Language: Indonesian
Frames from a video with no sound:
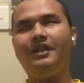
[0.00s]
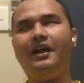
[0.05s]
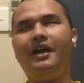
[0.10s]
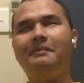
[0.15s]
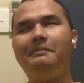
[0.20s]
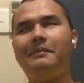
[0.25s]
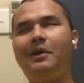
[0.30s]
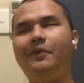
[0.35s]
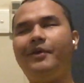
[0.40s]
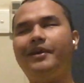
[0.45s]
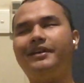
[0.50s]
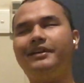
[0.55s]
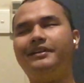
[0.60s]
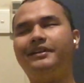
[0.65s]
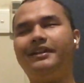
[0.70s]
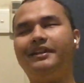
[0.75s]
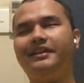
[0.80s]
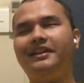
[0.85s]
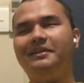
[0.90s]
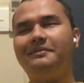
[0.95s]
kan
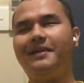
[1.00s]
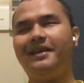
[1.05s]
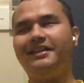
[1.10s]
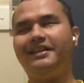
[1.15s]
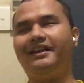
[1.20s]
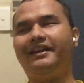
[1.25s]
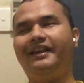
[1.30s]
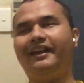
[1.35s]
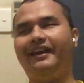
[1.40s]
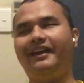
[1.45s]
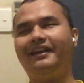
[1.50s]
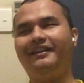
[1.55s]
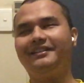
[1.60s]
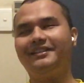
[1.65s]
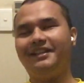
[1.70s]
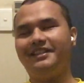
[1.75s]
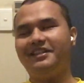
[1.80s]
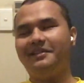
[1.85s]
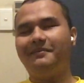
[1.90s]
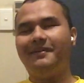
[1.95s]
bawaan kita banyak ya.
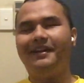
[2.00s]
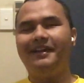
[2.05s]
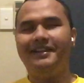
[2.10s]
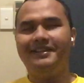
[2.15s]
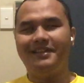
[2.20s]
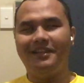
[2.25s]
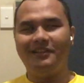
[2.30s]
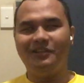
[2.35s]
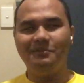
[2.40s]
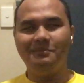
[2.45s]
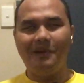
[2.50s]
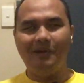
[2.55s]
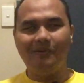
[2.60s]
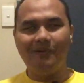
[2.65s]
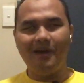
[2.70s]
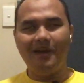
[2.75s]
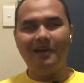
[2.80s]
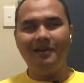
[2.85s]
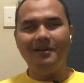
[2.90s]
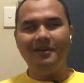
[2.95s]
Saya sama adik saya tuh
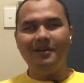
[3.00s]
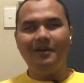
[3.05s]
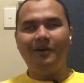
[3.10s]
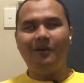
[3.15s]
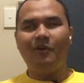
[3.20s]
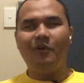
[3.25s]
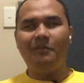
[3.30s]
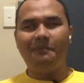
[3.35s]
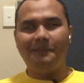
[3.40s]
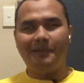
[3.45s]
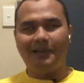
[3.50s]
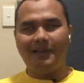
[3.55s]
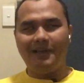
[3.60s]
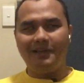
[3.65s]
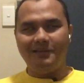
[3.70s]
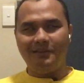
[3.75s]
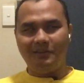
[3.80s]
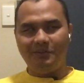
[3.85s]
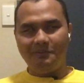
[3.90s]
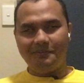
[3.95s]
bawa koper
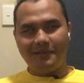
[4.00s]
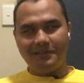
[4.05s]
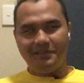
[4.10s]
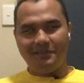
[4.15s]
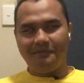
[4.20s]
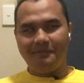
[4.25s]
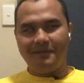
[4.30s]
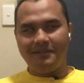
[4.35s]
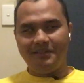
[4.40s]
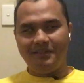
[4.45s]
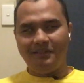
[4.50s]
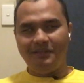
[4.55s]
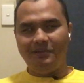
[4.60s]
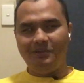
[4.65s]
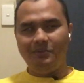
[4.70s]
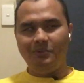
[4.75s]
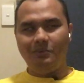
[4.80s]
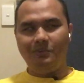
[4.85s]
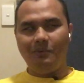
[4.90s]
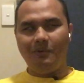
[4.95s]
aja tuh masing-masing
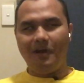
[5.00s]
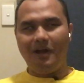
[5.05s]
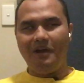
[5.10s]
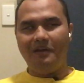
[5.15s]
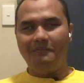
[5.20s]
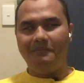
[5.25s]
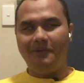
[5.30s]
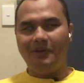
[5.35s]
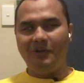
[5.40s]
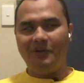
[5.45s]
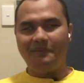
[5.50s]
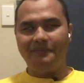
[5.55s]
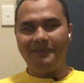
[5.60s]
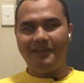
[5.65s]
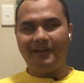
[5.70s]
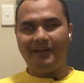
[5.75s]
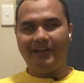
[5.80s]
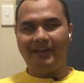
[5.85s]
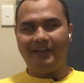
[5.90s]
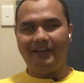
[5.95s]
dua, belum
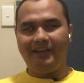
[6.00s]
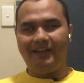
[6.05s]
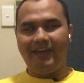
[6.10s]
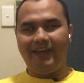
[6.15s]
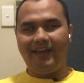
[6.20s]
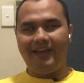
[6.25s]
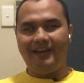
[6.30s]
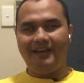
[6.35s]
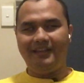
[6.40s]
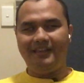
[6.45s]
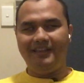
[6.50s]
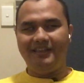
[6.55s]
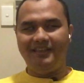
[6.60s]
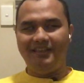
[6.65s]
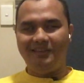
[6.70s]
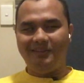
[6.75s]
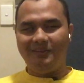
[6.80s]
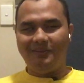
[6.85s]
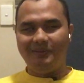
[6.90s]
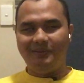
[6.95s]
yang hand carry
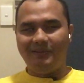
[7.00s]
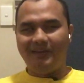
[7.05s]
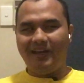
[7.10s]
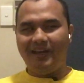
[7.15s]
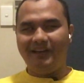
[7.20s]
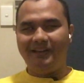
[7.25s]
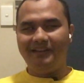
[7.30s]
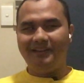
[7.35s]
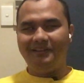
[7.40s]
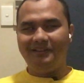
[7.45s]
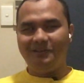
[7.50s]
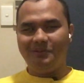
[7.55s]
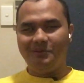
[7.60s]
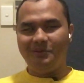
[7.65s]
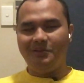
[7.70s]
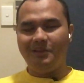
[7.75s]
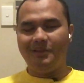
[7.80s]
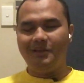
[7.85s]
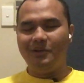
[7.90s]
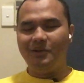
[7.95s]
gitu kan. Itu
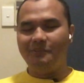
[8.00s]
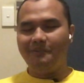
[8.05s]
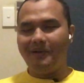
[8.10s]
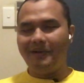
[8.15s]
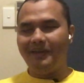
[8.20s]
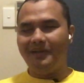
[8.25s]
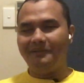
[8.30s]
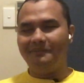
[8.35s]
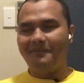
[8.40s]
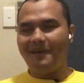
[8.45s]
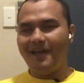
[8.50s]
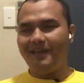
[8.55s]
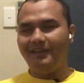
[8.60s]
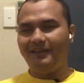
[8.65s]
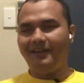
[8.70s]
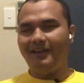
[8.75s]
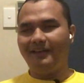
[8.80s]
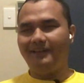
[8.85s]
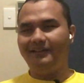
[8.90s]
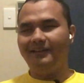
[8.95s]
jadi lumayan
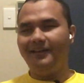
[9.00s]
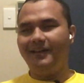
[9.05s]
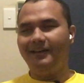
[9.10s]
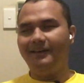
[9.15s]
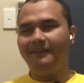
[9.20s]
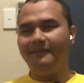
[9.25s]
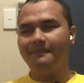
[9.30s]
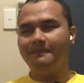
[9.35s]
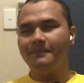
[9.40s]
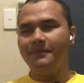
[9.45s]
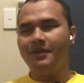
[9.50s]
banyak dan